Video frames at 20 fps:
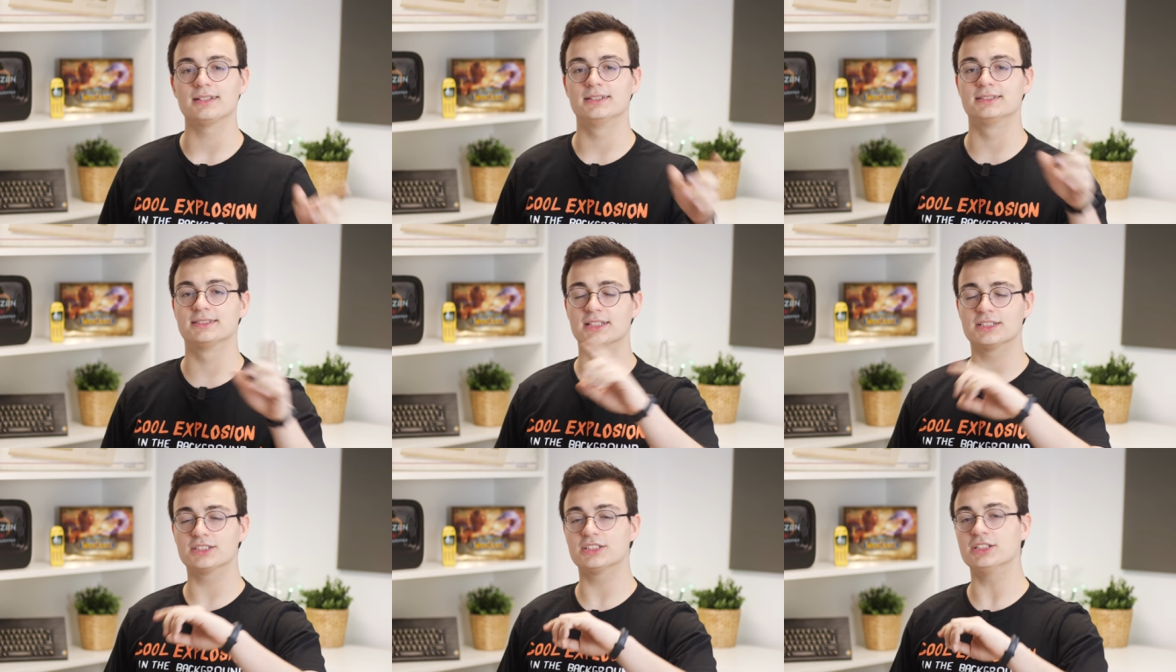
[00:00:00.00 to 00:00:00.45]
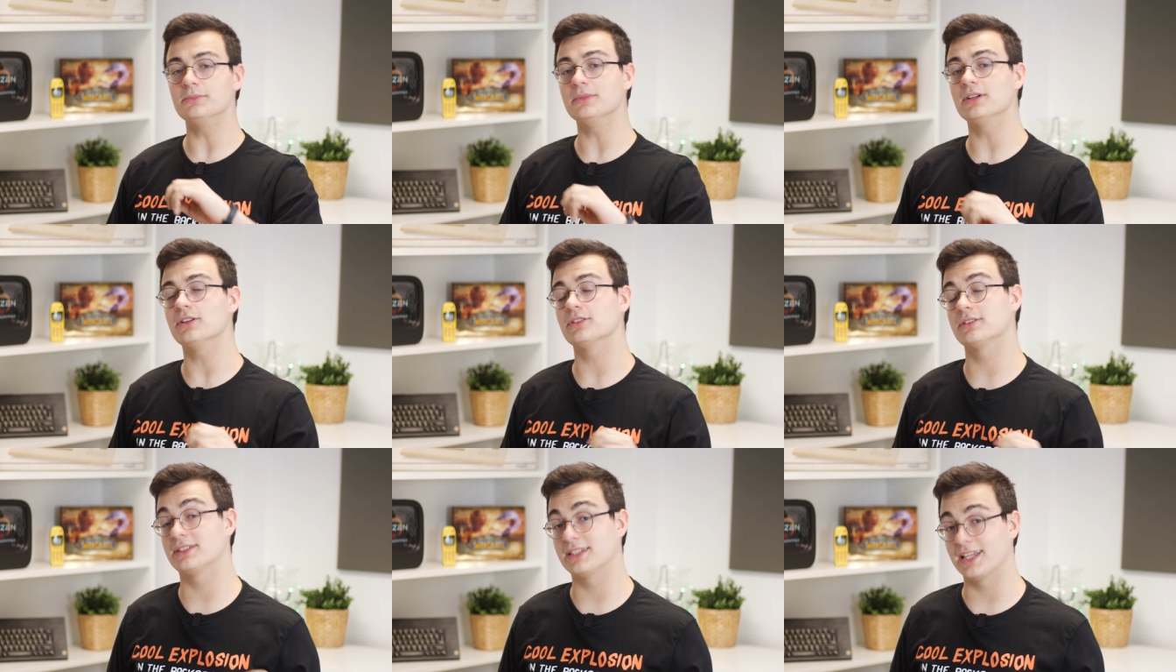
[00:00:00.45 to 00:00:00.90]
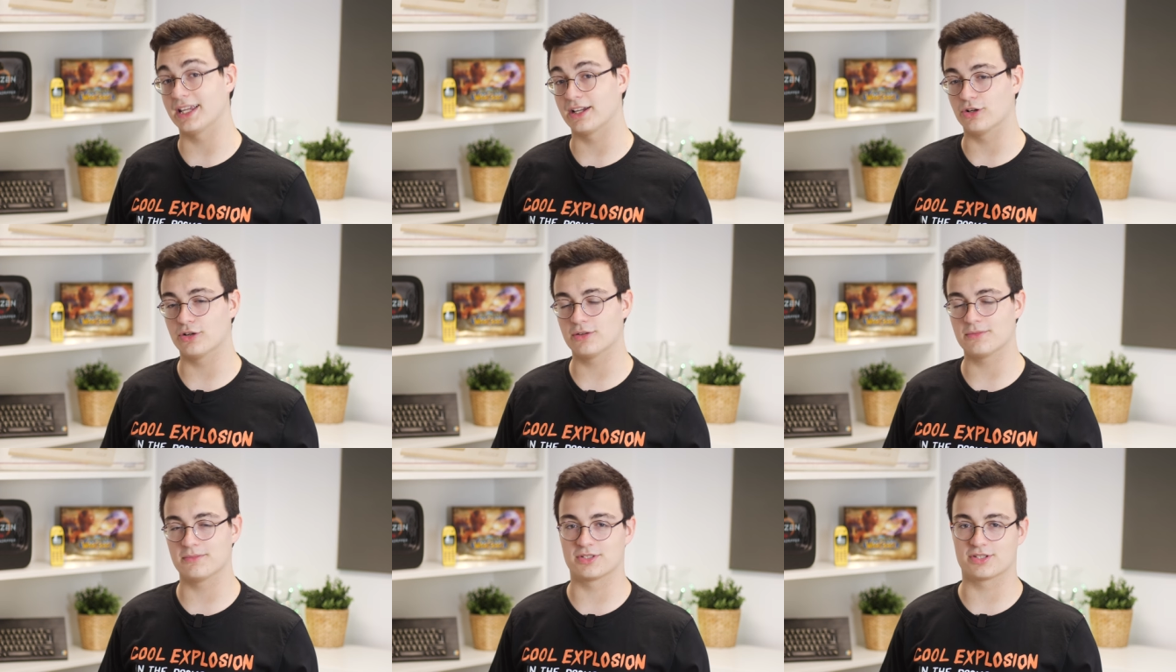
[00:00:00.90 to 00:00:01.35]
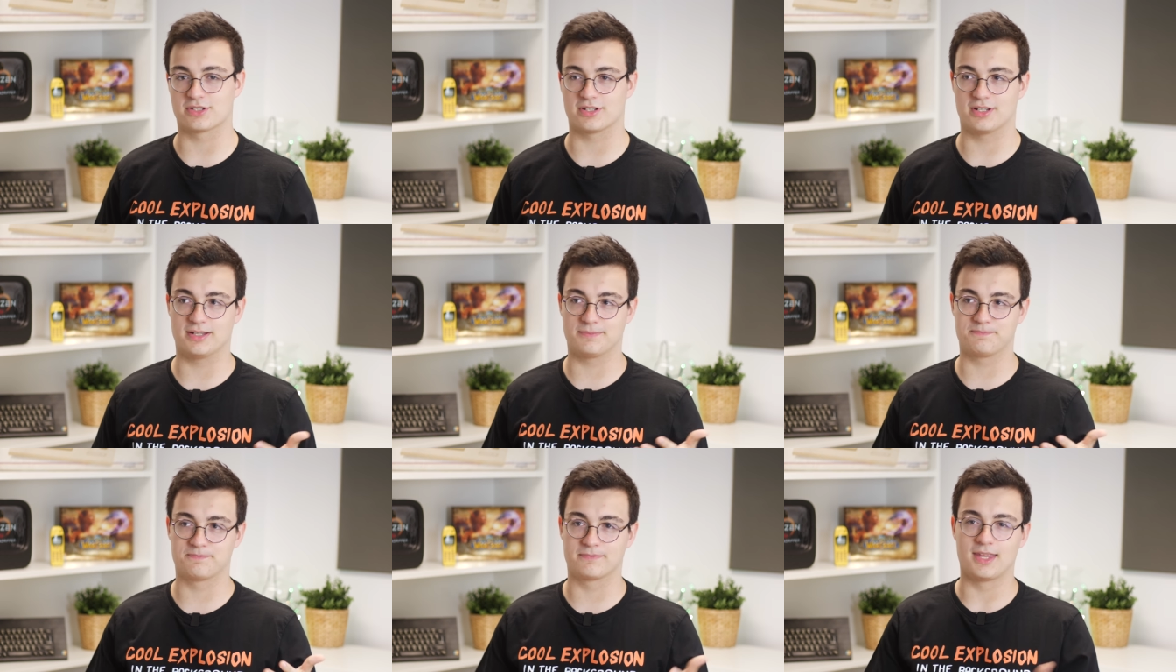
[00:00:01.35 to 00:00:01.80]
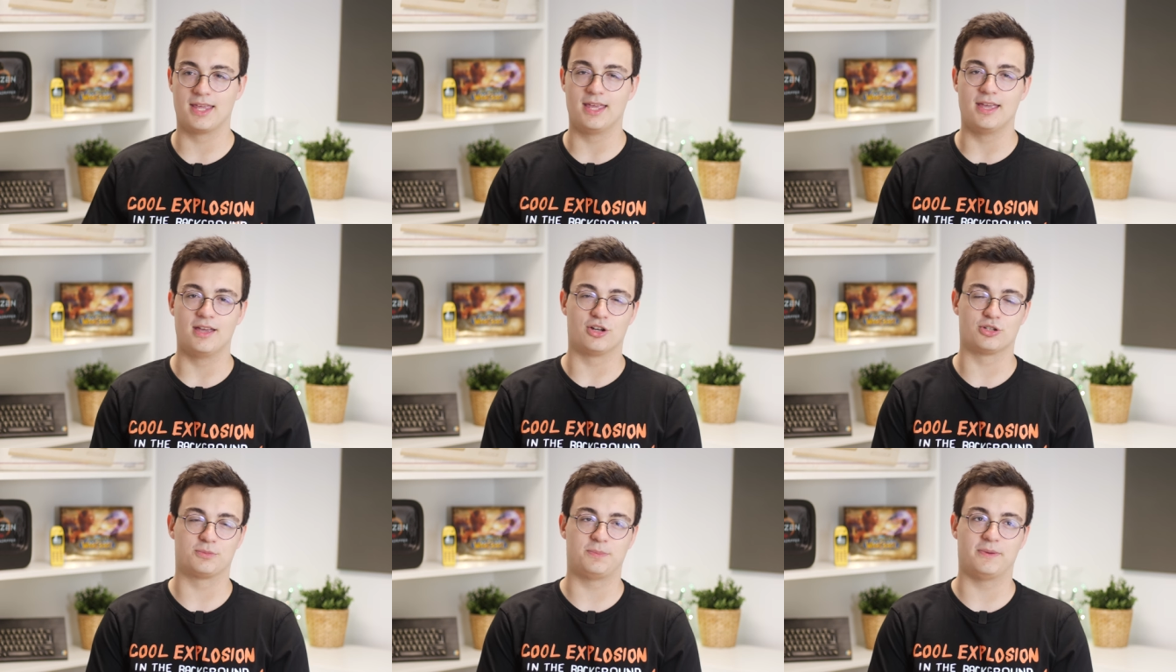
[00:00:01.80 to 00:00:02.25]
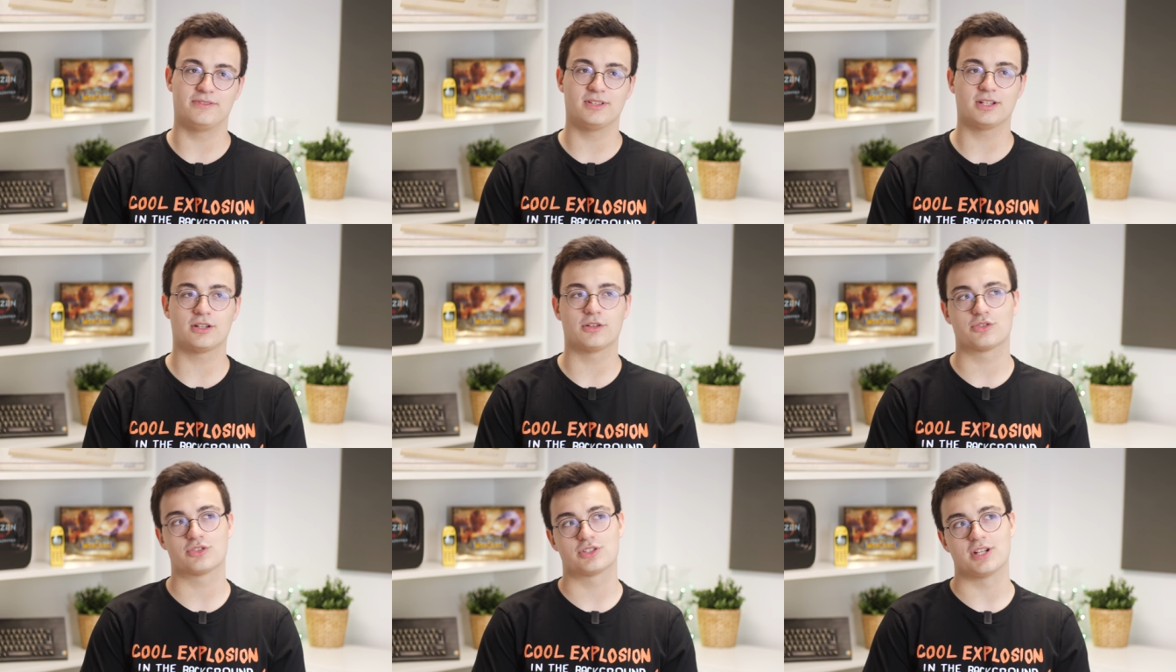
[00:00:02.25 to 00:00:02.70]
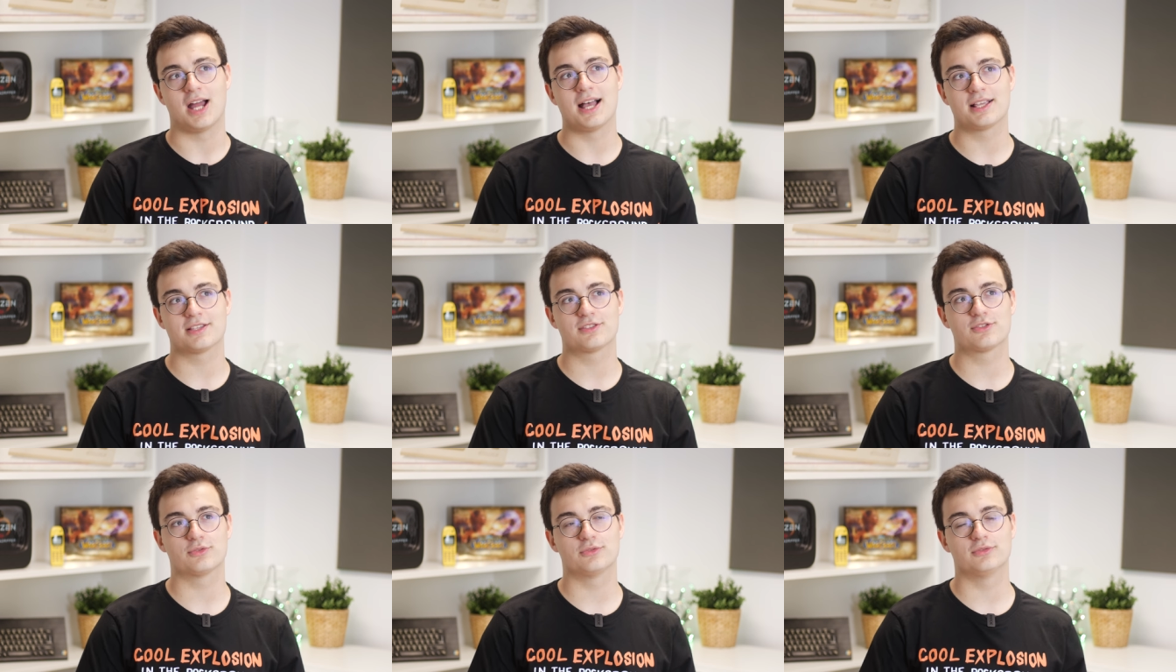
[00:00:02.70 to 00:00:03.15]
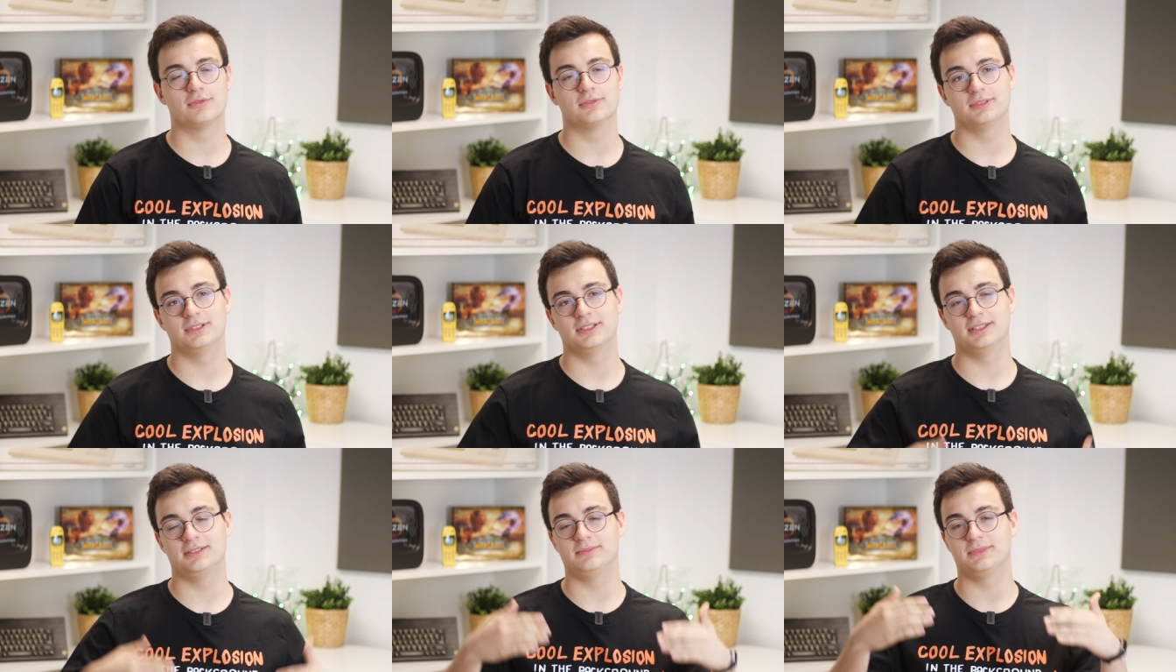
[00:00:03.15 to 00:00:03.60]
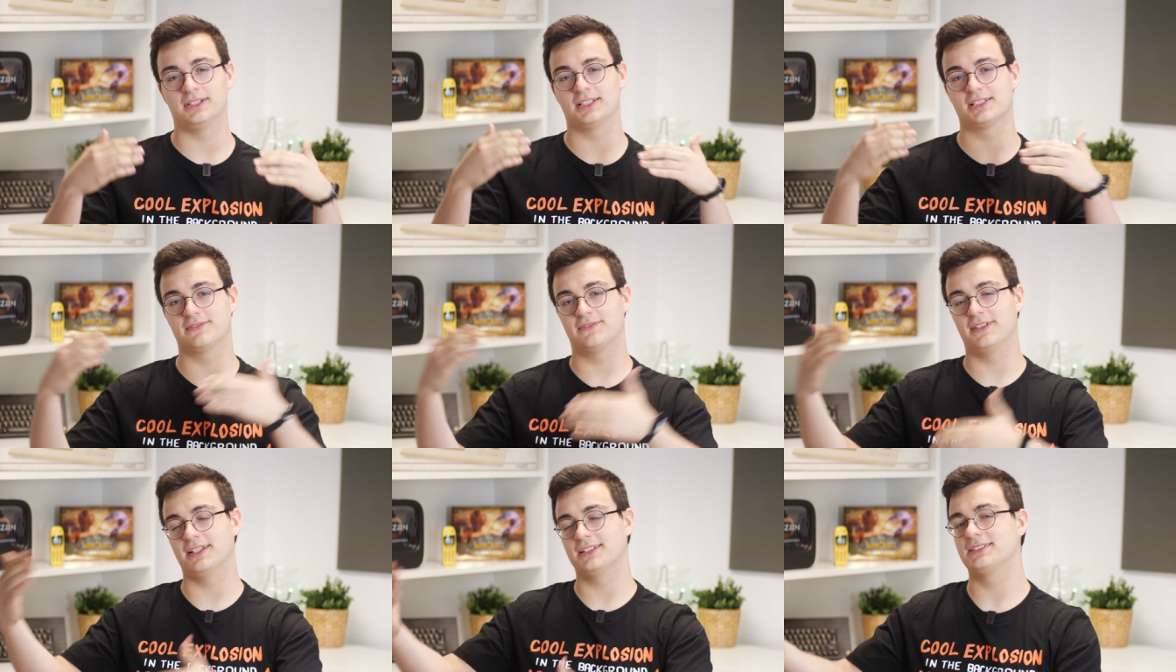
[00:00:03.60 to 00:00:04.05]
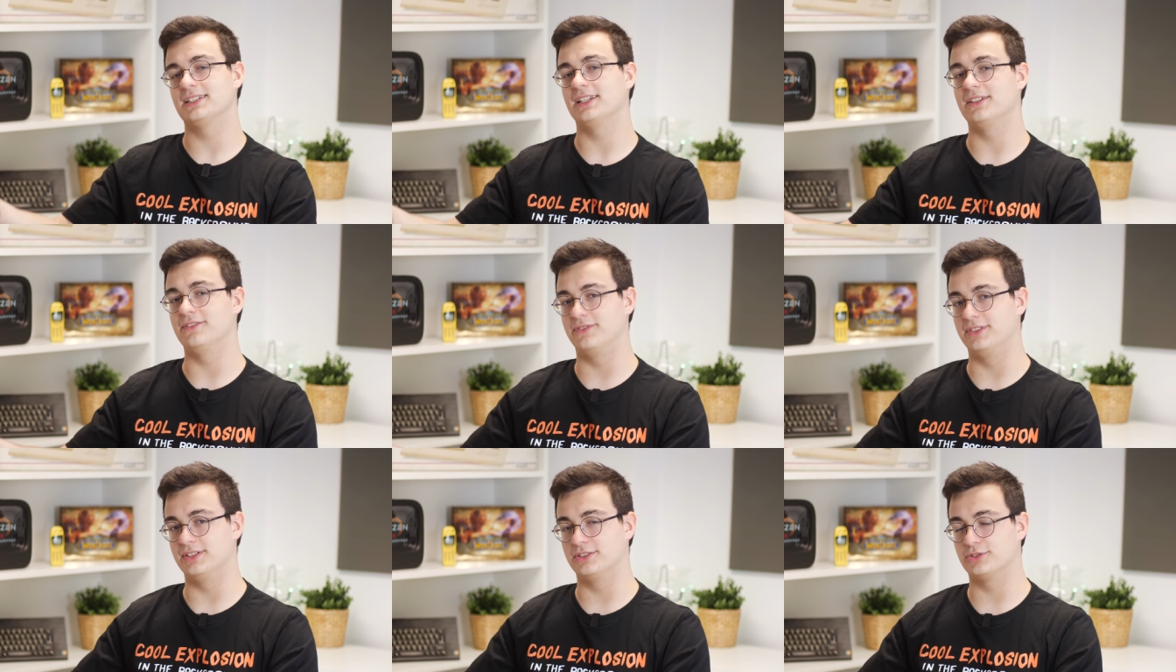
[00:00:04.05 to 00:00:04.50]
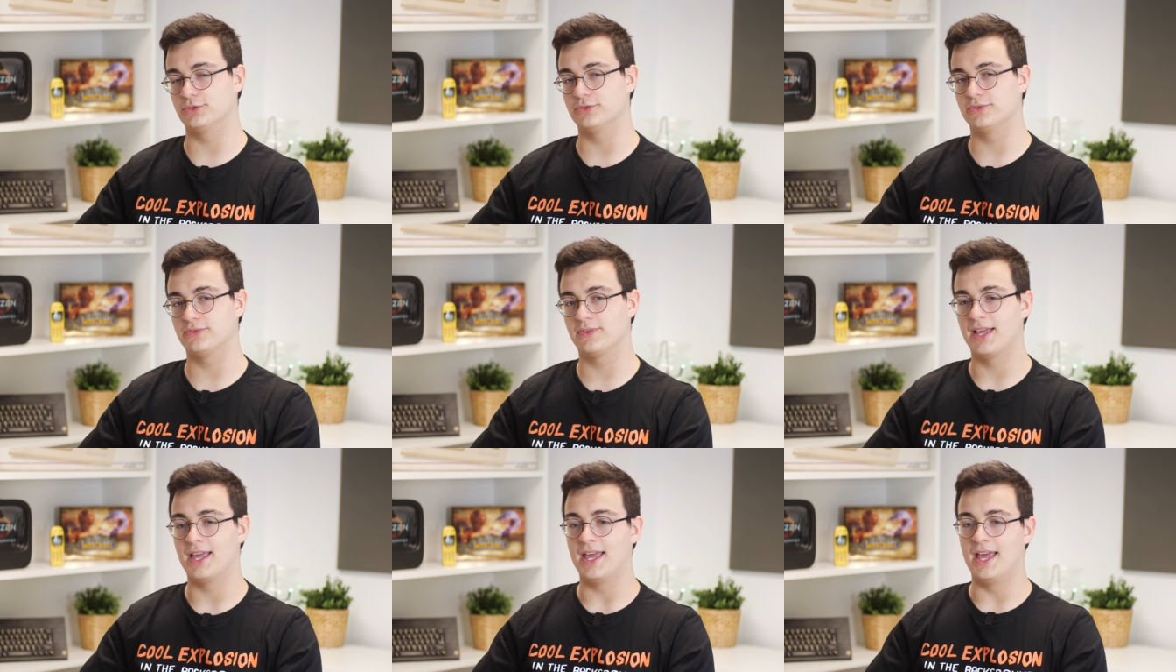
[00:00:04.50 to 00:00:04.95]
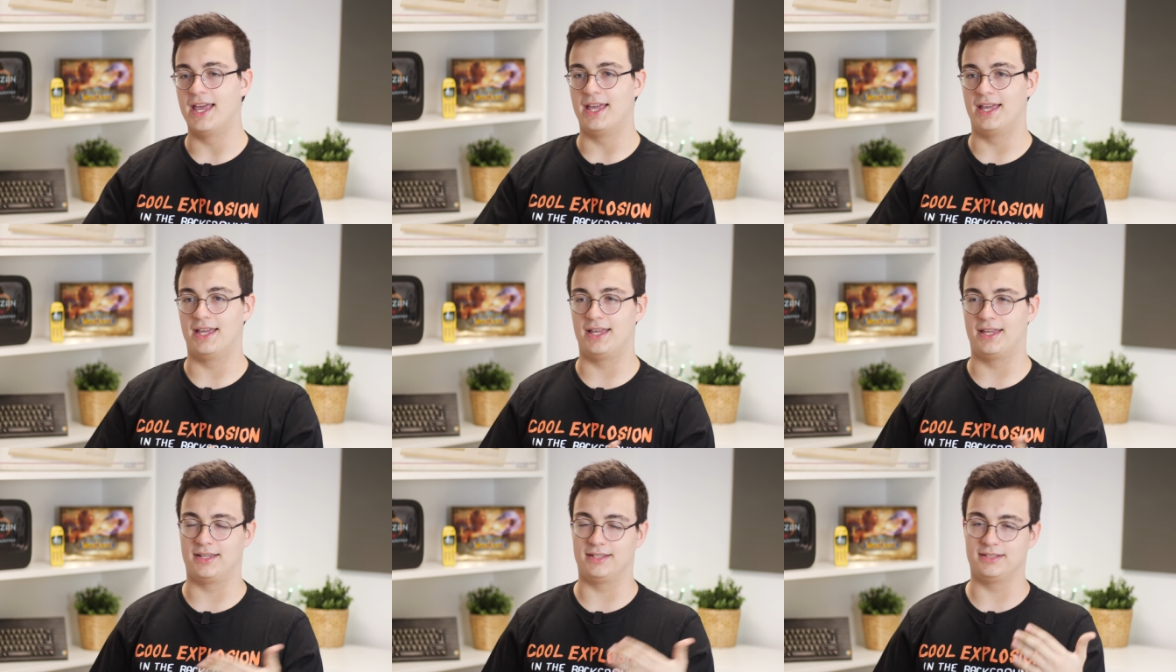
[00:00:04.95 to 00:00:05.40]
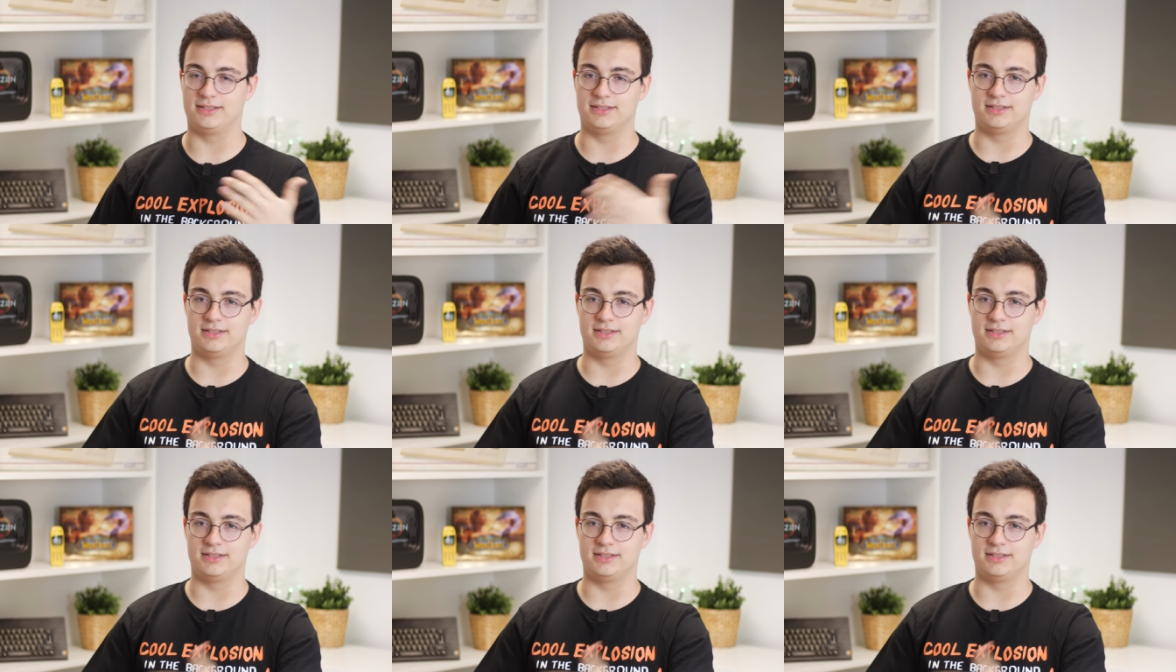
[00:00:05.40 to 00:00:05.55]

Zacznijmy od tego, że od pewnego czasu im jest więcej widzów e,